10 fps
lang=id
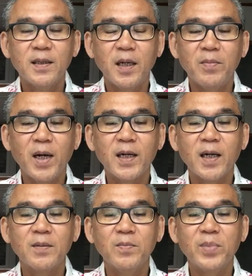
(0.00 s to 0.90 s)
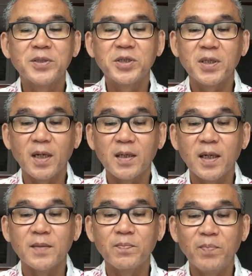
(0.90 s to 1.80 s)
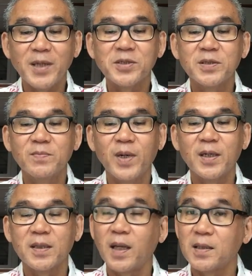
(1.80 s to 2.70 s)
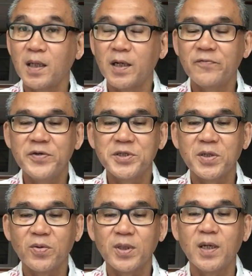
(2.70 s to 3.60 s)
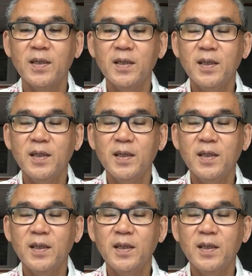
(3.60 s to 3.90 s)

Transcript: dan bahkan bercetakan pas pada tatanan fisik kota